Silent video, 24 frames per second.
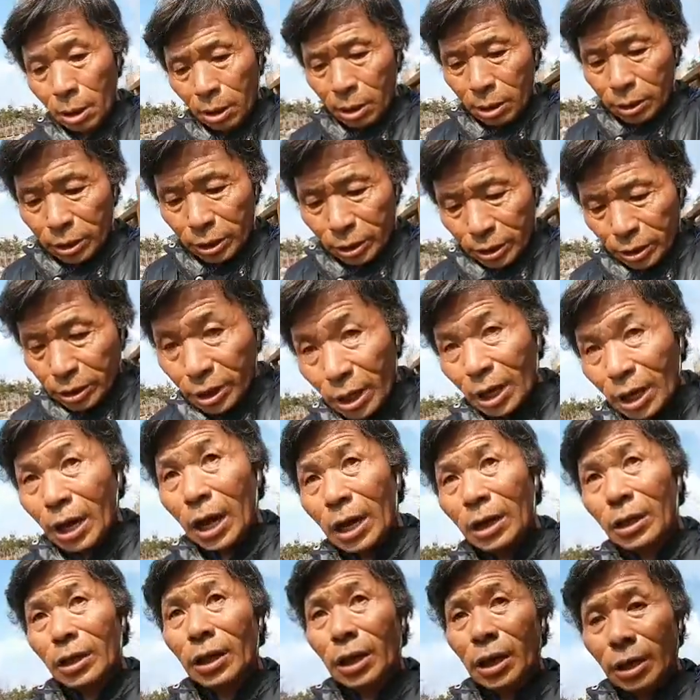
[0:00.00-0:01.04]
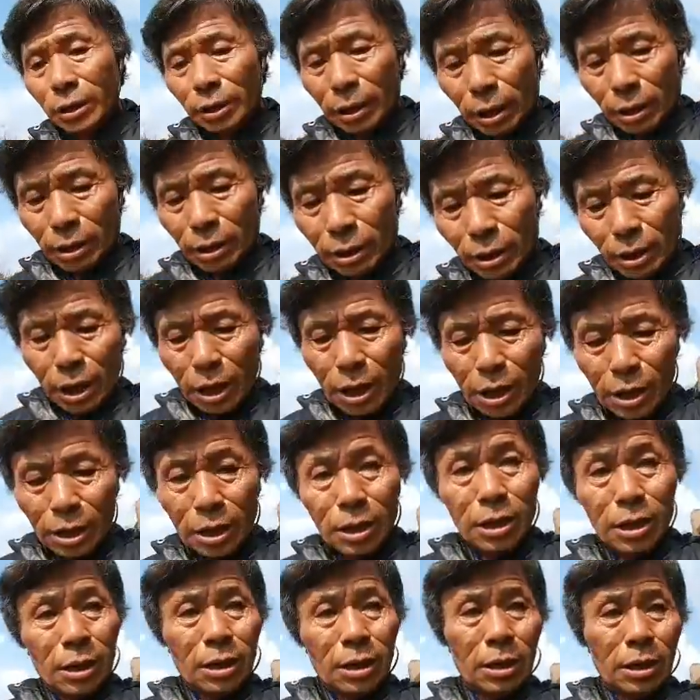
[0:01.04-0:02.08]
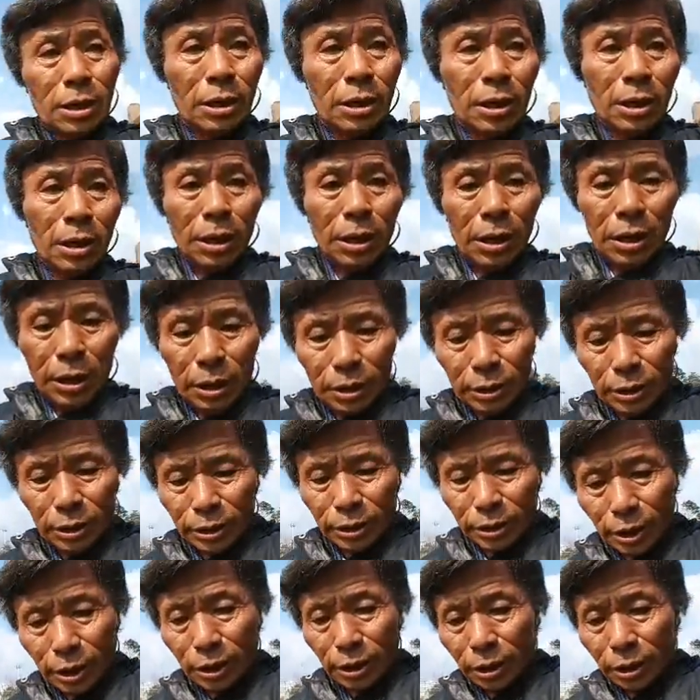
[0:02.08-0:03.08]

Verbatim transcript: 진짜 아니나 다를까 진짜